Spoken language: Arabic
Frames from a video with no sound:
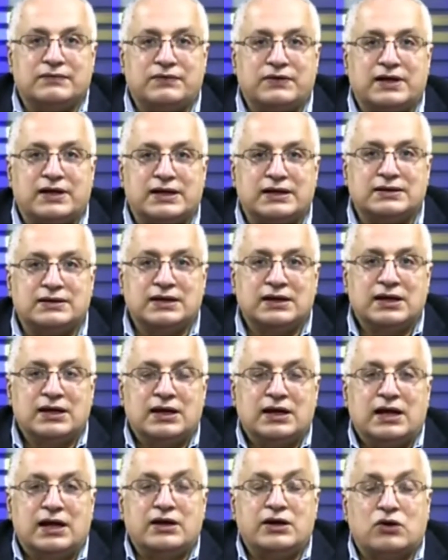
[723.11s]
فكرة
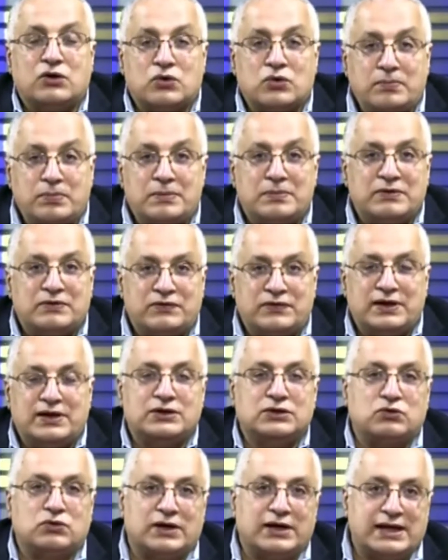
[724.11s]
أن أوروبا
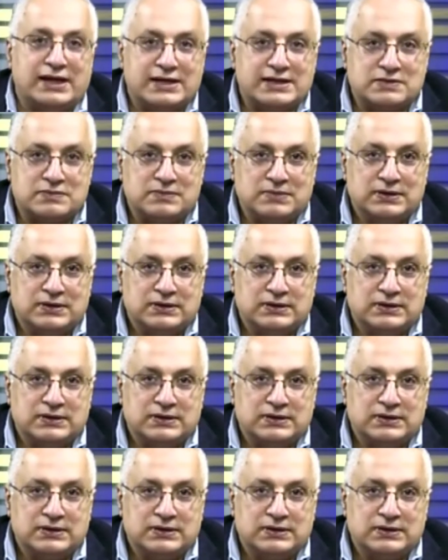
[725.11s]
بالفعل تواجه أزمة